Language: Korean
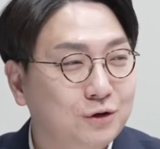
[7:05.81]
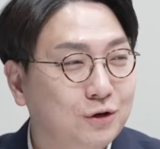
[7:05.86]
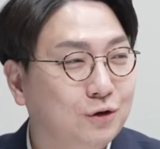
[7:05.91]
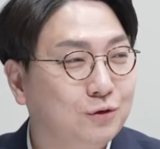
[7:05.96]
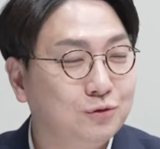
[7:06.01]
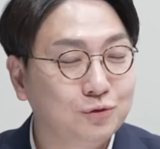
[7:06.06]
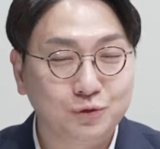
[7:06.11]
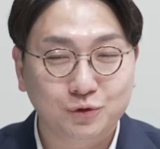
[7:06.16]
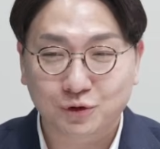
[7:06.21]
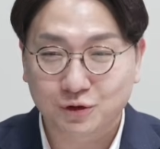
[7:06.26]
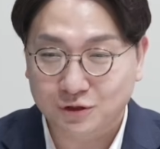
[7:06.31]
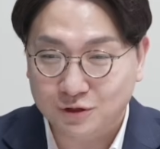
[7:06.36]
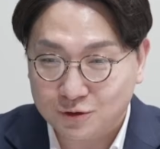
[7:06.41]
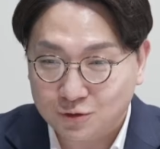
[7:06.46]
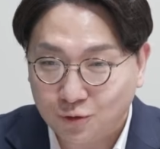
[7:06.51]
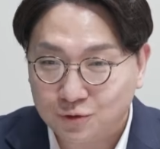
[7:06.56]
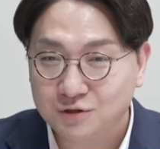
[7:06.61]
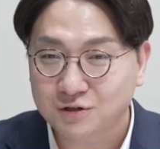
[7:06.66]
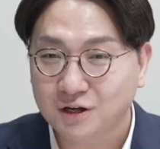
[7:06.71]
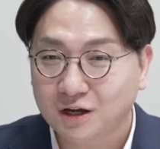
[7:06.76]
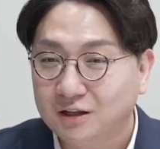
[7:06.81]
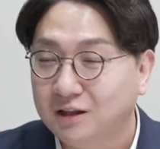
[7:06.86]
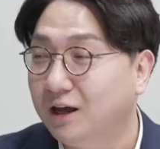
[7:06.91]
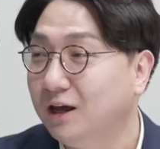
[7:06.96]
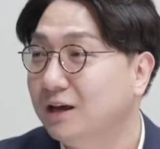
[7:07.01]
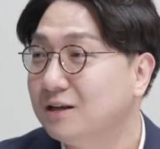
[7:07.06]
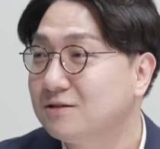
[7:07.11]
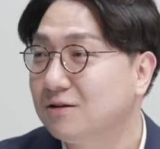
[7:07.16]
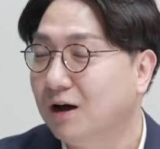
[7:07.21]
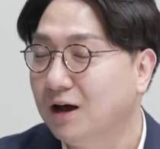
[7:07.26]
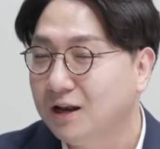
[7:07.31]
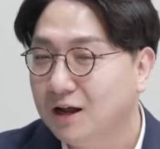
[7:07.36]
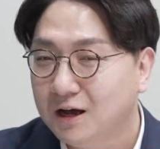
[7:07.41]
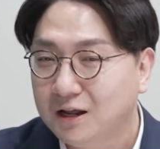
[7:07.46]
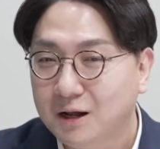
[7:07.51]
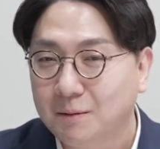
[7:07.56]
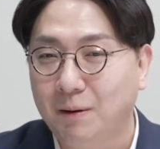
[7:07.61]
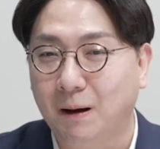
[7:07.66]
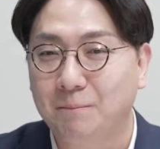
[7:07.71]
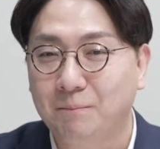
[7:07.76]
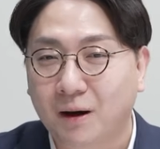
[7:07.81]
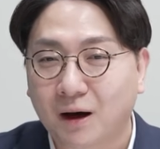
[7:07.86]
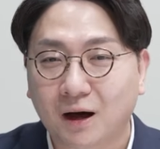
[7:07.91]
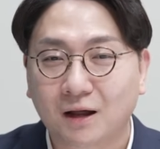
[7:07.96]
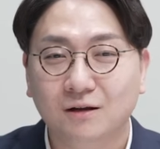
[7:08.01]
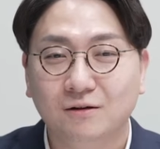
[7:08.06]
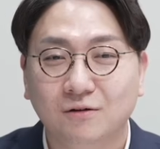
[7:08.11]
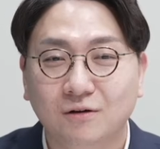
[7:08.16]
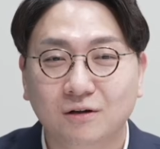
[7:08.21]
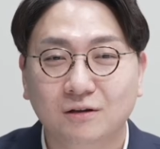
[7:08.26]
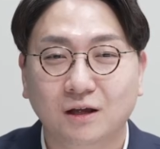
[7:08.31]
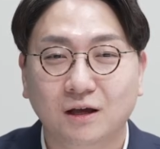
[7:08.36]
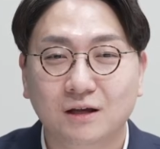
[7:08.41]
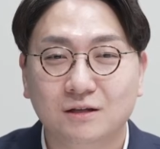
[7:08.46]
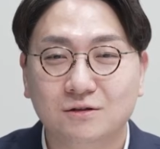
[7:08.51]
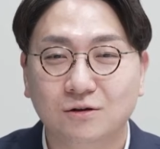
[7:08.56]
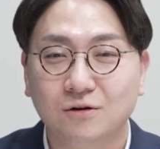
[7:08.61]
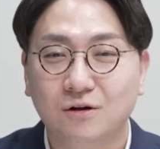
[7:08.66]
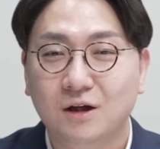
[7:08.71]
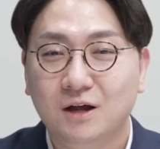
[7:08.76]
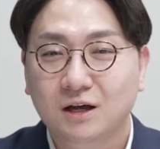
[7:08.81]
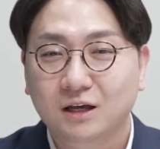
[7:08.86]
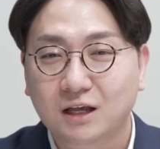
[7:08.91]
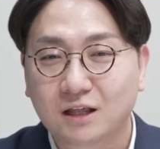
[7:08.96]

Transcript: 그냥 그 소스에 대해서 하나하나 반박하는 거에 대해서